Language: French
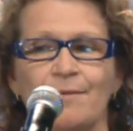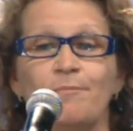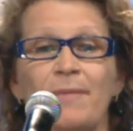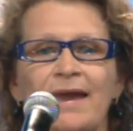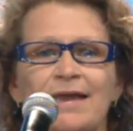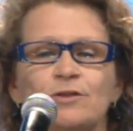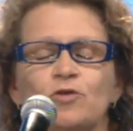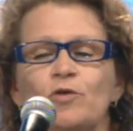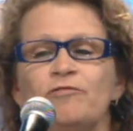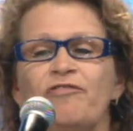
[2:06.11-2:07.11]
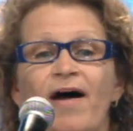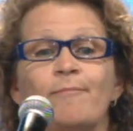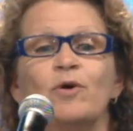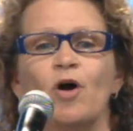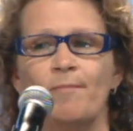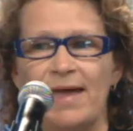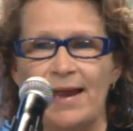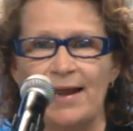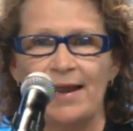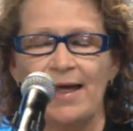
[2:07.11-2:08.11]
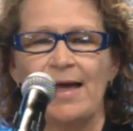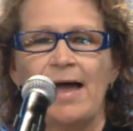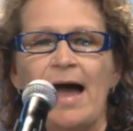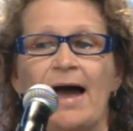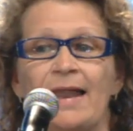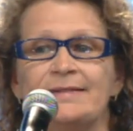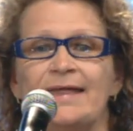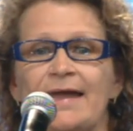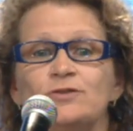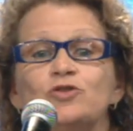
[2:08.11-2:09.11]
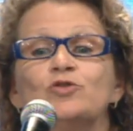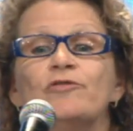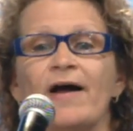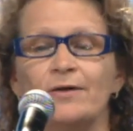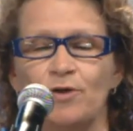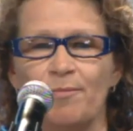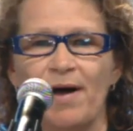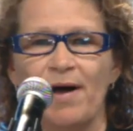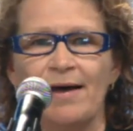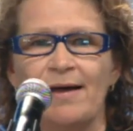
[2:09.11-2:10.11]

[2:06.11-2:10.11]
mérite une femme comme elle à la tête du gouvernement,